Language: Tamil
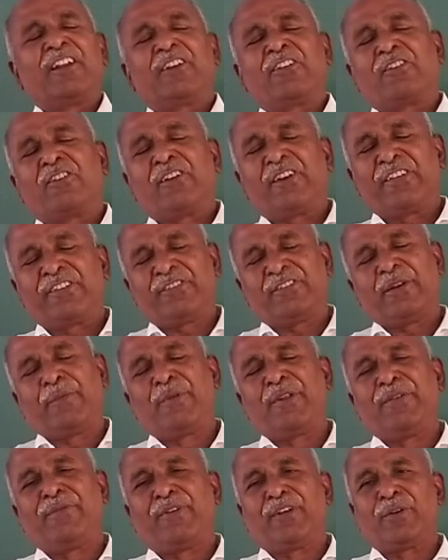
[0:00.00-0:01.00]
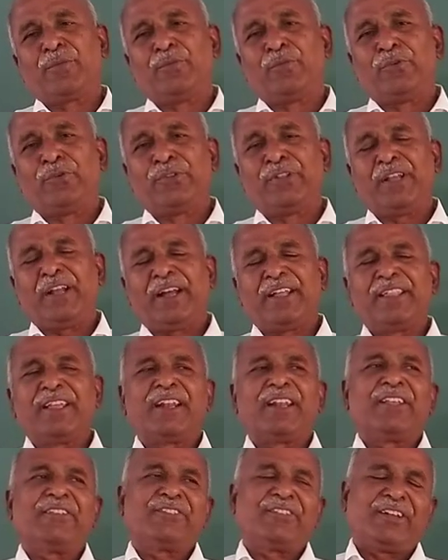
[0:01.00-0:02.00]
எலக்ட்ரானிக்ஸ் அப்படின்னு வரும்போது அது
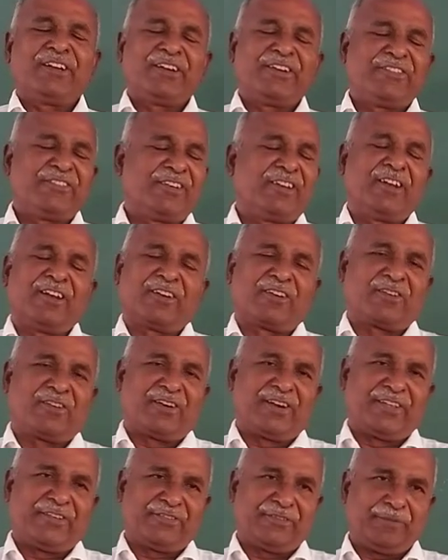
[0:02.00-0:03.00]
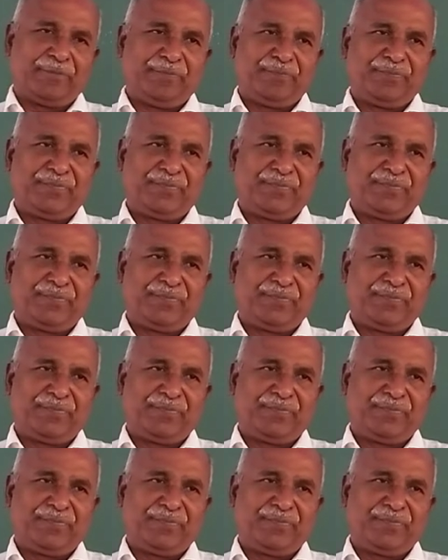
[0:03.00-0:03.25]
என்ன சார் டிஜிட்டல் எலக்ட்ரானிக்ஸ்